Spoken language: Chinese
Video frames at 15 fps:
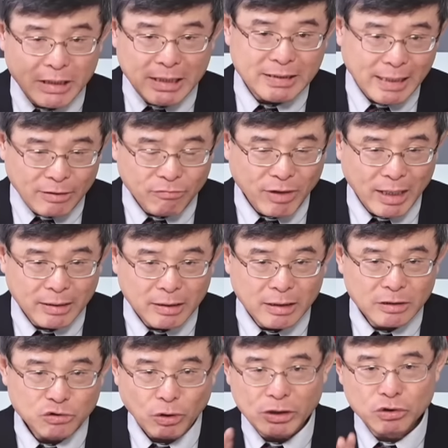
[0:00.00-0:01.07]
第三方，
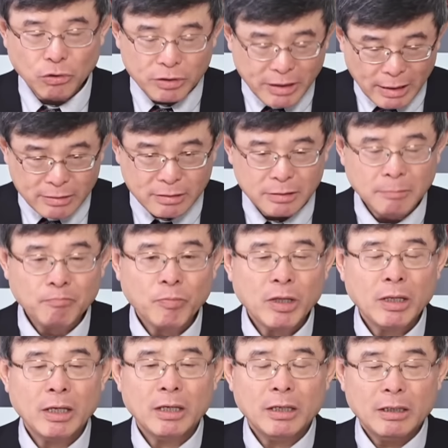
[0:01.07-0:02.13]
所以重点是，
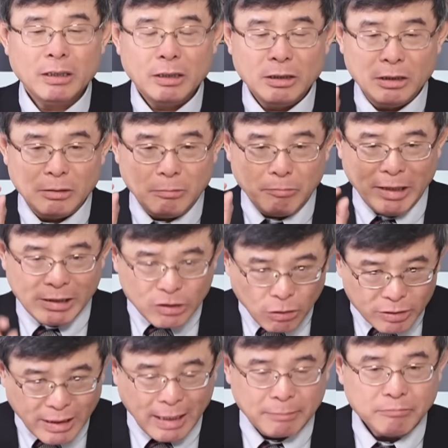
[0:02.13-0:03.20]
民
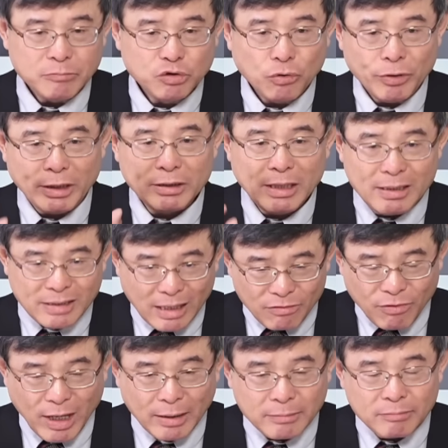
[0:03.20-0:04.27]
众党作为第
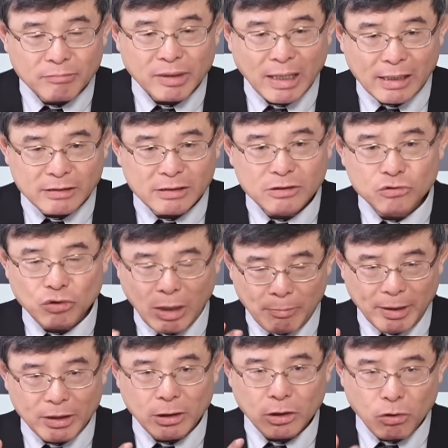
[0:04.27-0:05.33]
三方，它是选
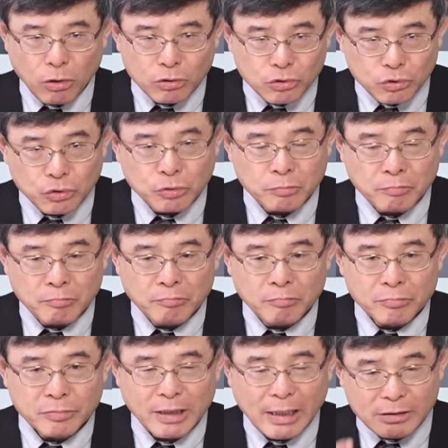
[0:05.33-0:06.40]
民的工具，
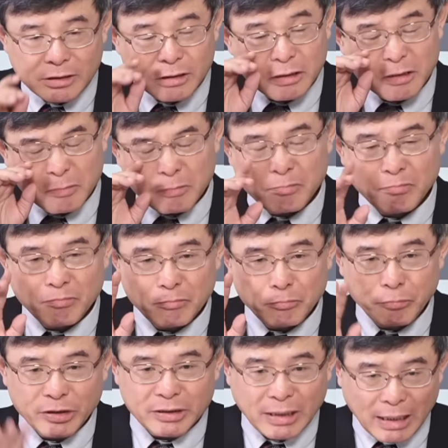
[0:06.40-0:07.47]
但是
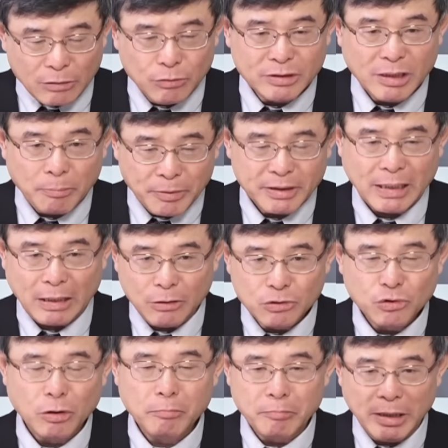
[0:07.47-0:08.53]
不等于这不等于
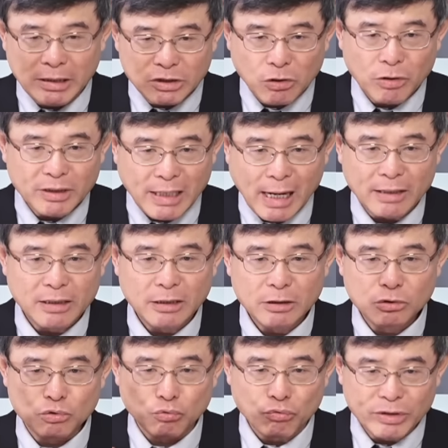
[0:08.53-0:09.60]
说民众党的
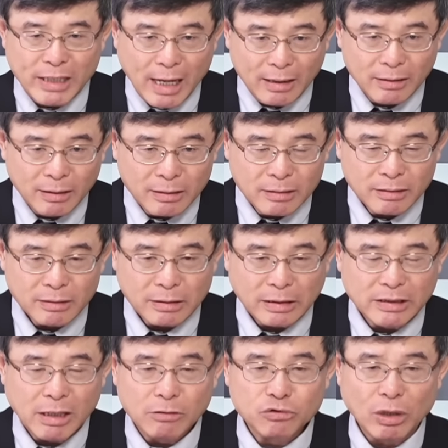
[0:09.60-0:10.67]
主张
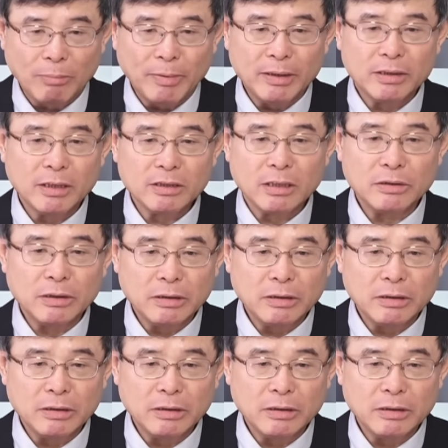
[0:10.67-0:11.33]
得到选民的